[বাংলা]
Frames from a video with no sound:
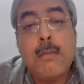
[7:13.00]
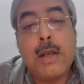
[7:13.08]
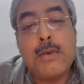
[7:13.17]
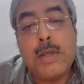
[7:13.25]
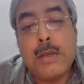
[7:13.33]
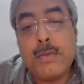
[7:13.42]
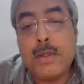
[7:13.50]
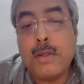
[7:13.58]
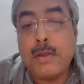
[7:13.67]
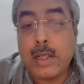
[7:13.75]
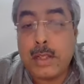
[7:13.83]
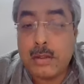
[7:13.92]
মানুষের মধ্যে
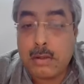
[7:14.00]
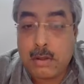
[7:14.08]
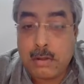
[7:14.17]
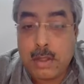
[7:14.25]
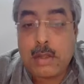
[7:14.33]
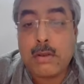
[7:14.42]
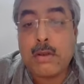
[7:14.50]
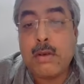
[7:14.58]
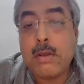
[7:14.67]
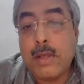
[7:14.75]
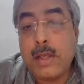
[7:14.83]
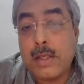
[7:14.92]
অনেক ধরনের
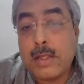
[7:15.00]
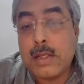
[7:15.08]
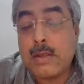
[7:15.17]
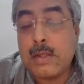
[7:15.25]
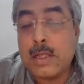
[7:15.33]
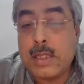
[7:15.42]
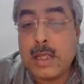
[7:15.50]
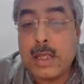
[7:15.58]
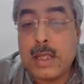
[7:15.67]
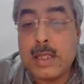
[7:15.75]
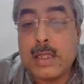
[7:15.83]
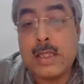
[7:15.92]
করোনা ভাইরাসের কথা জানা
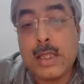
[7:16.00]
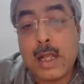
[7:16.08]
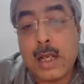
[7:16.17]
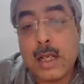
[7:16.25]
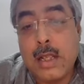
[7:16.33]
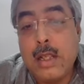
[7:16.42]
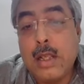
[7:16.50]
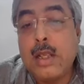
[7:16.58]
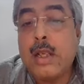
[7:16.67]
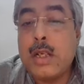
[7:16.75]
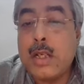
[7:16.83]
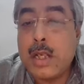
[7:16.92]
গেছে যারা
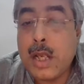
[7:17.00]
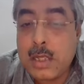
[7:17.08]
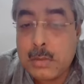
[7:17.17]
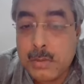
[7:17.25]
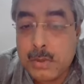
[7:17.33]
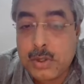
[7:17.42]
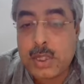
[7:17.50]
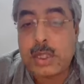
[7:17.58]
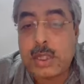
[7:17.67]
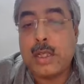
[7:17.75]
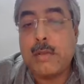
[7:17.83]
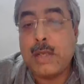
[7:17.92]
শ্বাস
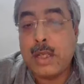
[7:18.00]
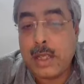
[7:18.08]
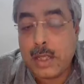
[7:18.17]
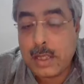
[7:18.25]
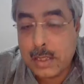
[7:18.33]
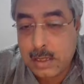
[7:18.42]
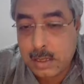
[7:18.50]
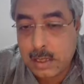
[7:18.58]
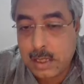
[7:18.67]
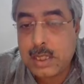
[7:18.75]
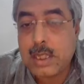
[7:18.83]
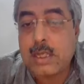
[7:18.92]
প্রশ্বাসের মানে
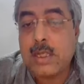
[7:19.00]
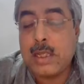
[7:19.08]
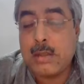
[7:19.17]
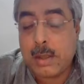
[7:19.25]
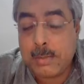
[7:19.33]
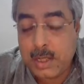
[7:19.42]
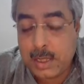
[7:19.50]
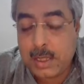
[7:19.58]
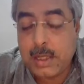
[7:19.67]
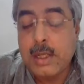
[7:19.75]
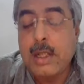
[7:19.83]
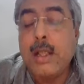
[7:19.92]
নিঃশ্বাসের আমাদের
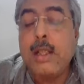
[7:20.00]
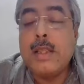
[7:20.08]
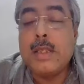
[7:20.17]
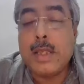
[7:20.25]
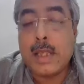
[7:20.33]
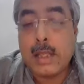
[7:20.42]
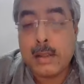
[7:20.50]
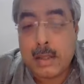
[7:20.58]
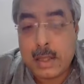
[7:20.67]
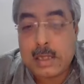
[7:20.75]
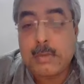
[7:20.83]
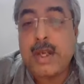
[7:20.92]
যে
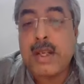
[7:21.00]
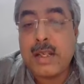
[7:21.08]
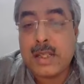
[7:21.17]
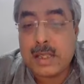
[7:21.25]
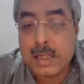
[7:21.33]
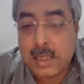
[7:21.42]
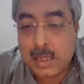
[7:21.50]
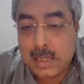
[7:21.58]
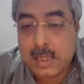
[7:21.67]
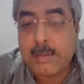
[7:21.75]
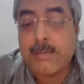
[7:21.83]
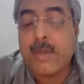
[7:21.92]
রেসপিরেটরি
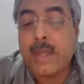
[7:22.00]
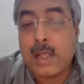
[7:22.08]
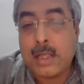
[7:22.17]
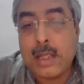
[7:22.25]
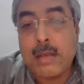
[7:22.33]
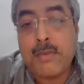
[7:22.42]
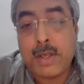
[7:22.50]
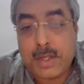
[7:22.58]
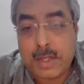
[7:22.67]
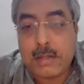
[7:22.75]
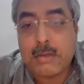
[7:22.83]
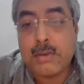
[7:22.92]
সিস্টেম তাতে
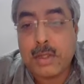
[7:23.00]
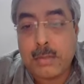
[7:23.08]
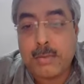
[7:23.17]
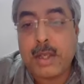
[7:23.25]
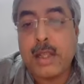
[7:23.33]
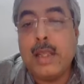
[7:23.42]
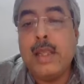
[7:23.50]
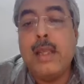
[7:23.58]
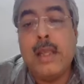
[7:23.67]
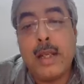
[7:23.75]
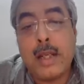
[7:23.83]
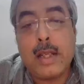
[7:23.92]
ইনফেকশন করতে পারে
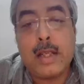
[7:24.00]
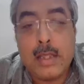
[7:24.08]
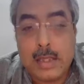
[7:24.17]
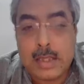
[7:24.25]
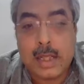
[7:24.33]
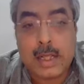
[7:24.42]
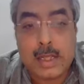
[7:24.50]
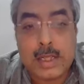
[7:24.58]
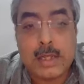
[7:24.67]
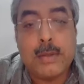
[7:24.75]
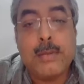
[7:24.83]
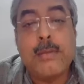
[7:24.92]
এটা জানা
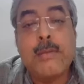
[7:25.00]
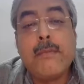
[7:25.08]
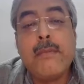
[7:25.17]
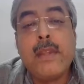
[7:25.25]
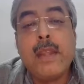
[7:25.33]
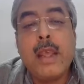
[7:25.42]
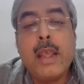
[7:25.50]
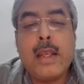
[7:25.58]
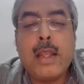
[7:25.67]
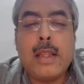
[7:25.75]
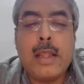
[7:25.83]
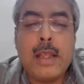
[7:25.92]
ছিল
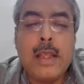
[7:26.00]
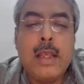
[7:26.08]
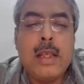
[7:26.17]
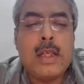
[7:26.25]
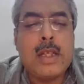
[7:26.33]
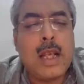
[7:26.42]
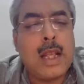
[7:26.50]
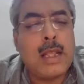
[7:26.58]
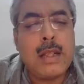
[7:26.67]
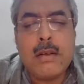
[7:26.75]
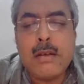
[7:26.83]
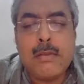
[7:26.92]
এটাতে
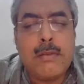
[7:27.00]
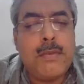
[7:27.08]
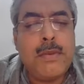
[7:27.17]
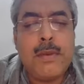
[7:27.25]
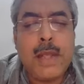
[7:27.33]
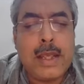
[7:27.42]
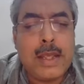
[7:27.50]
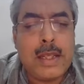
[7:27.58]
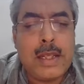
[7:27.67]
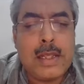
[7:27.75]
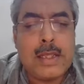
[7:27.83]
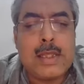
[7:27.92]
সাধারণ ফ্লু লাইক
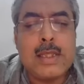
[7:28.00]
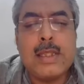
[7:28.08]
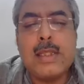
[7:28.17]
ইলনেস